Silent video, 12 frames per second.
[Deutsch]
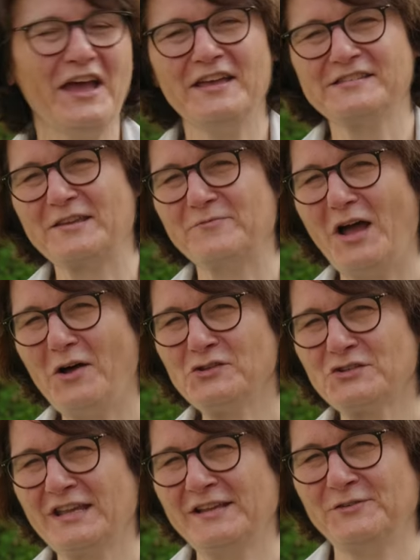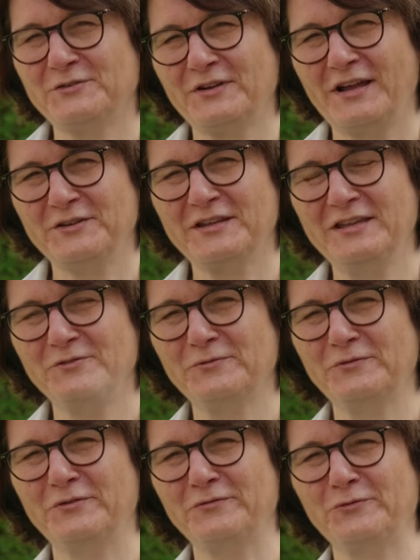Es gibt Ausstellungen, eine
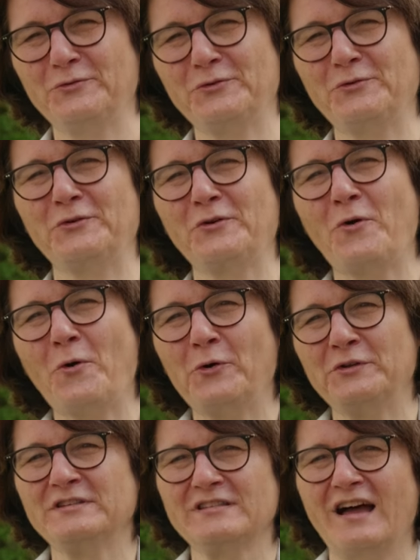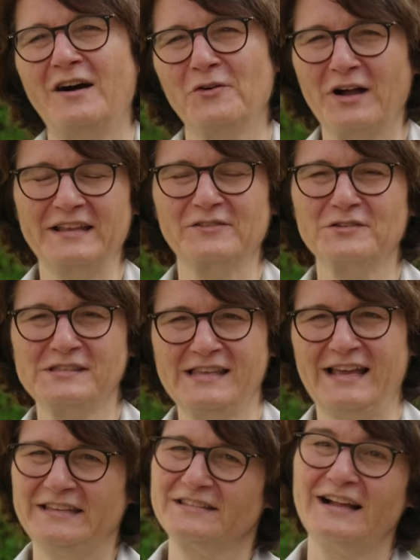Kinovorführung und auch ein
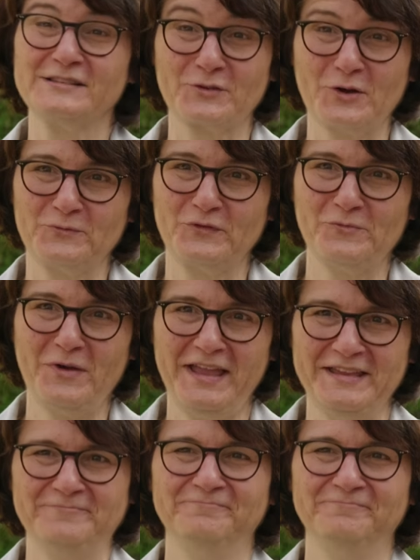Konzert. Also kommt vorbei.